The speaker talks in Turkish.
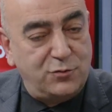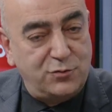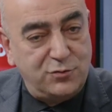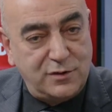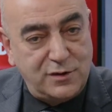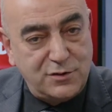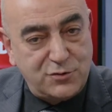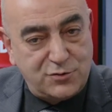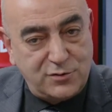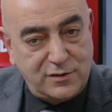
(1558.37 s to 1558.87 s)

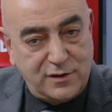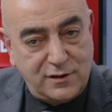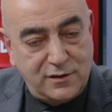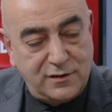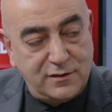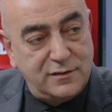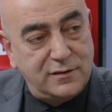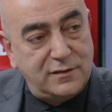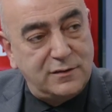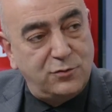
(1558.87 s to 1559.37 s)
ondan
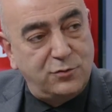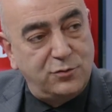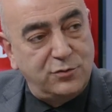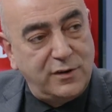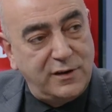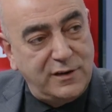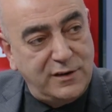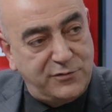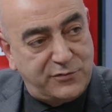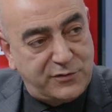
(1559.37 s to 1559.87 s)
sonra
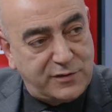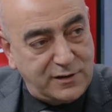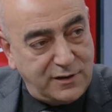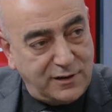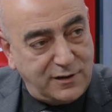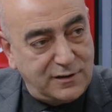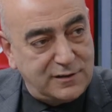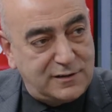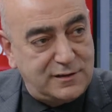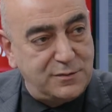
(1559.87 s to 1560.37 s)
ona
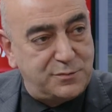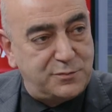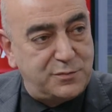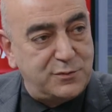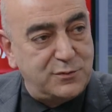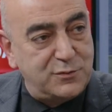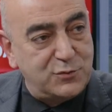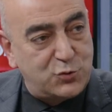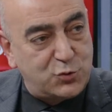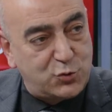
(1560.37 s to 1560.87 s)
iftira atıp
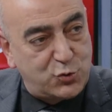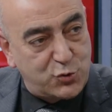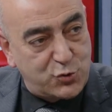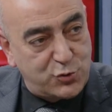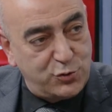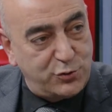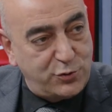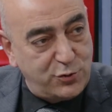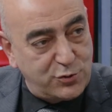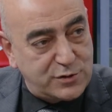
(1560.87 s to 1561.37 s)

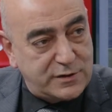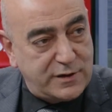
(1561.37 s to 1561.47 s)
suçlu